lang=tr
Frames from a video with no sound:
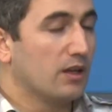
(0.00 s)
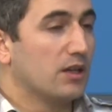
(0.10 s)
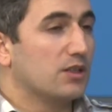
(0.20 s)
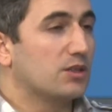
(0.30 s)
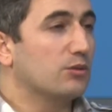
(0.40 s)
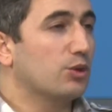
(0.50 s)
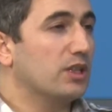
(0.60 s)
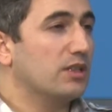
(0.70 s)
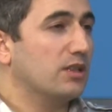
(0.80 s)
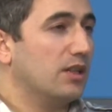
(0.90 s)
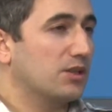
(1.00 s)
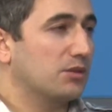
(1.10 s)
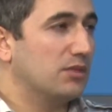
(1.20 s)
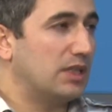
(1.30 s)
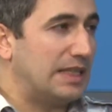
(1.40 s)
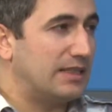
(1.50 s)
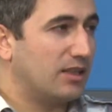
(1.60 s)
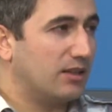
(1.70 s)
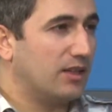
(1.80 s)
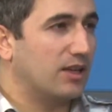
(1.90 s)
şimdi dolayısıyla şimdi
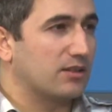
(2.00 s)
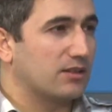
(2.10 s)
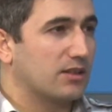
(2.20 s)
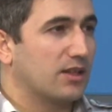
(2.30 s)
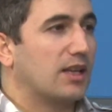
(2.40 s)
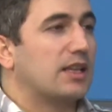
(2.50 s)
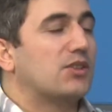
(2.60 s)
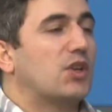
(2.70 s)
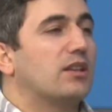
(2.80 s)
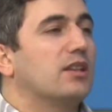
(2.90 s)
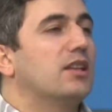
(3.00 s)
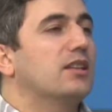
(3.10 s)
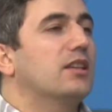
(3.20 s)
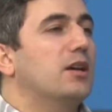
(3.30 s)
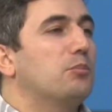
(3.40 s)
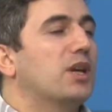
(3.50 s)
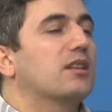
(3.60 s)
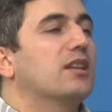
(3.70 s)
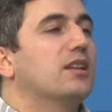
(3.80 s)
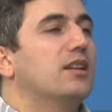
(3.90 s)
insanlar kendilerinden
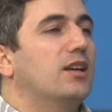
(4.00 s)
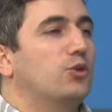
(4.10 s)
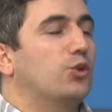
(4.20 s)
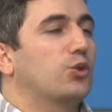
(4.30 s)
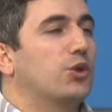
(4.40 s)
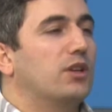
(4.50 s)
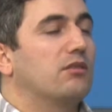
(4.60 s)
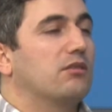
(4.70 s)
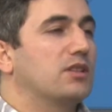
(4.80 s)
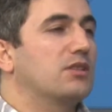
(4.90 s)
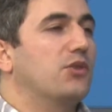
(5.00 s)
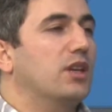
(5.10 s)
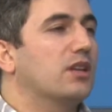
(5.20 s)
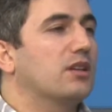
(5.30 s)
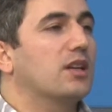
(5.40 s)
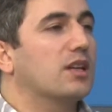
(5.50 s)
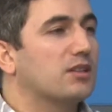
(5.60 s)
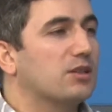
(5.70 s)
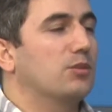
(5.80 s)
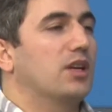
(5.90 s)
beklenilen o görevi, vazifeyi yerine
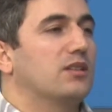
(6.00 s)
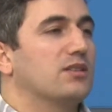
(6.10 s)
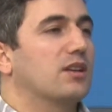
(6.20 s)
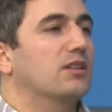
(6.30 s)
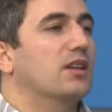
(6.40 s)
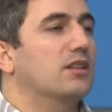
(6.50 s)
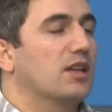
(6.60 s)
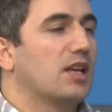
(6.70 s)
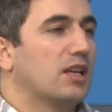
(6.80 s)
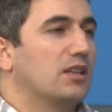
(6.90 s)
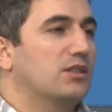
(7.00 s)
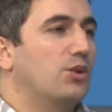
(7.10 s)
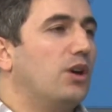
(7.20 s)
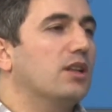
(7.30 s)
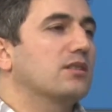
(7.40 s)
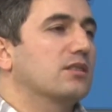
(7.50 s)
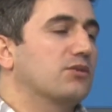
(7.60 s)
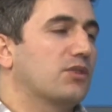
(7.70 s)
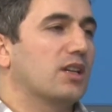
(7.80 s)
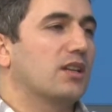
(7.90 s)
getirmeyen insanlar işte o alt
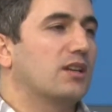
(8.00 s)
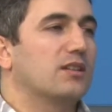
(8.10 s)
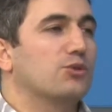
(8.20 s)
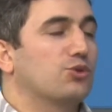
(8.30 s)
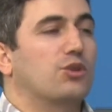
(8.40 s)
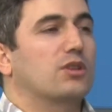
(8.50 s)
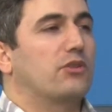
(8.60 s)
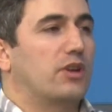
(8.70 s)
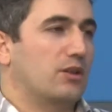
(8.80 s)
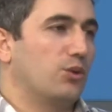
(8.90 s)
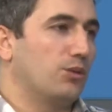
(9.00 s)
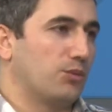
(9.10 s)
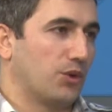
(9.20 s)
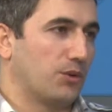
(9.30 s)
sınıftakilerden çok da farklı olmuyor.